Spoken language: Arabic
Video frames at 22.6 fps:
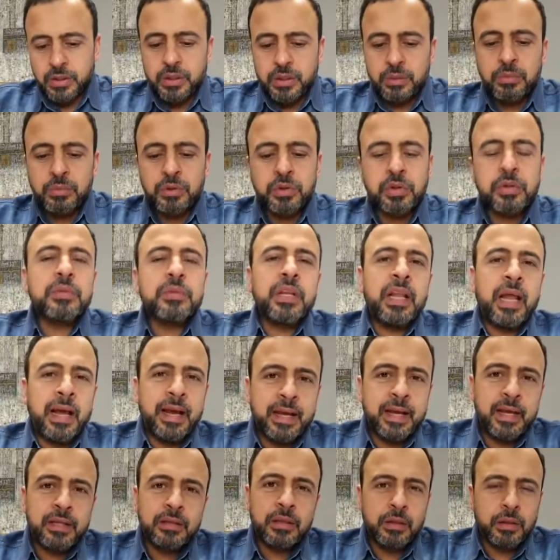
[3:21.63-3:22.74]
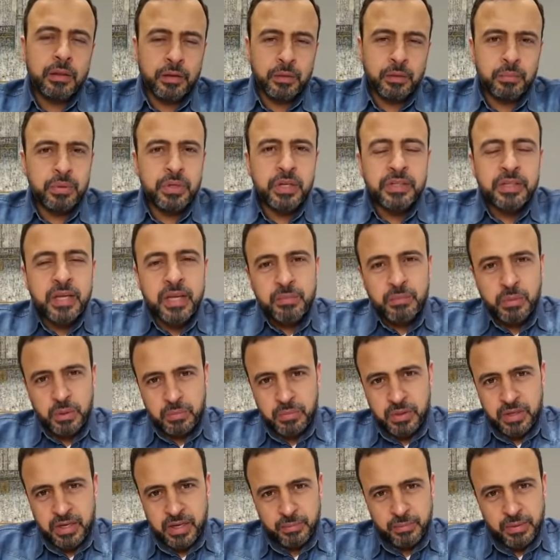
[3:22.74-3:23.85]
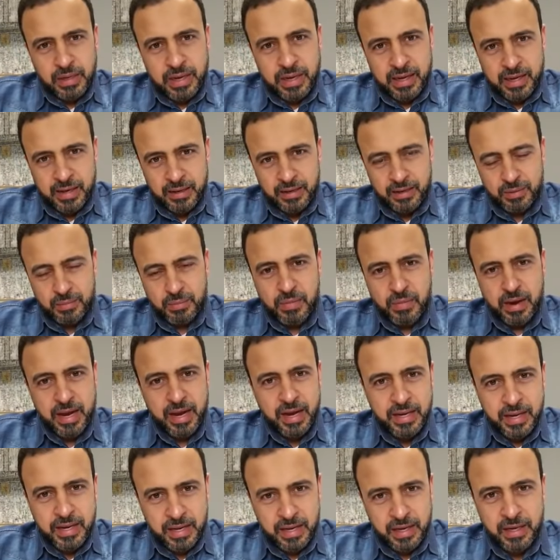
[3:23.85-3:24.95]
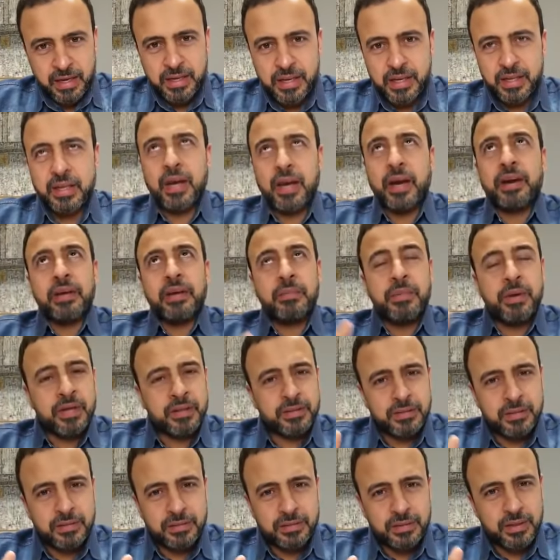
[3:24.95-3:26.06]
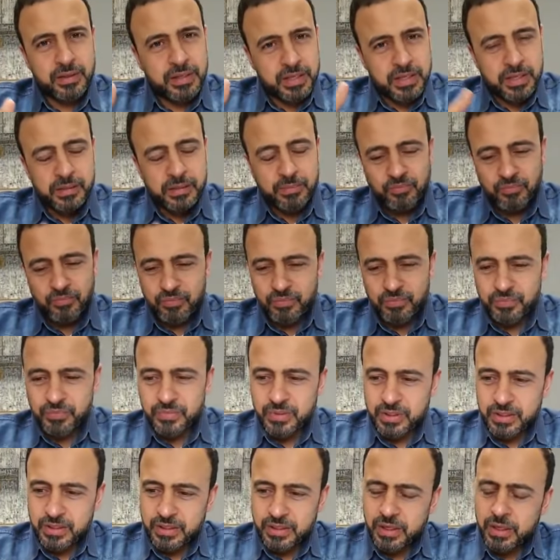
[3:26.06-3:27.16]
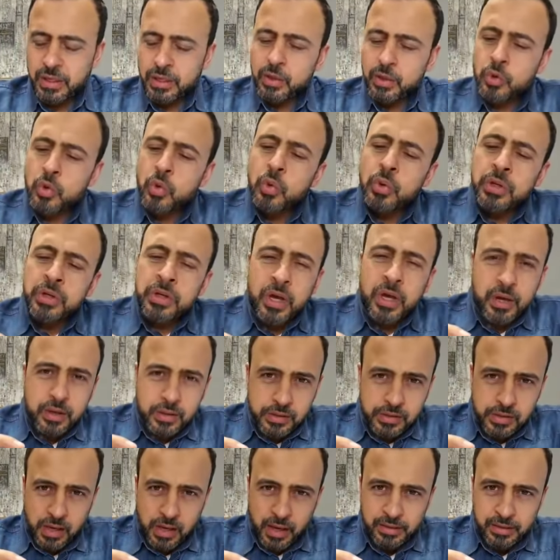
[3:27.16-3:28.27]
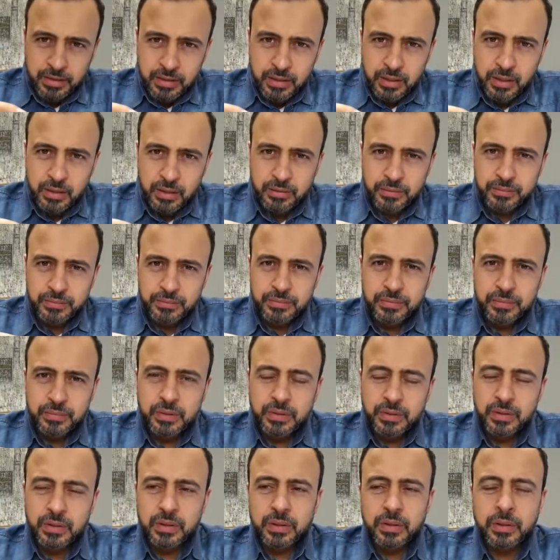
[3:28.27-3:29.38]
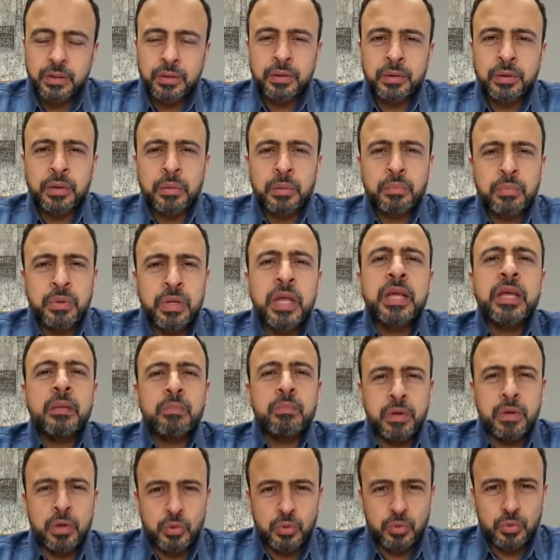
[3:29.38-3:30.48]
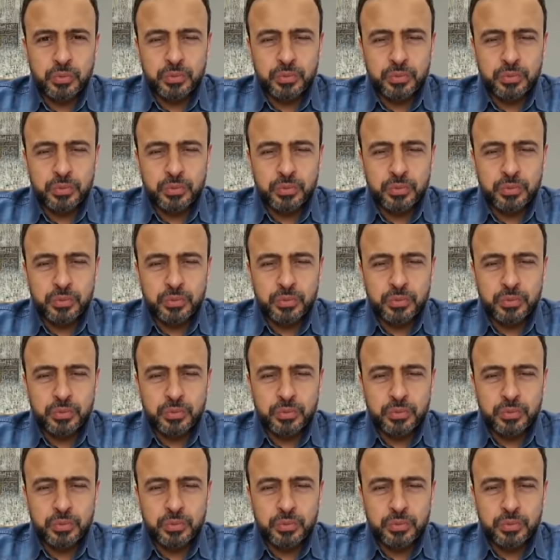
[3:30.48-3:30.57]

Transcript: من ضمن الحاجات اللي ربنا دايما بيعملها معانا احنا كعباد ليه ان كل نقص عندنا ربنا يكمله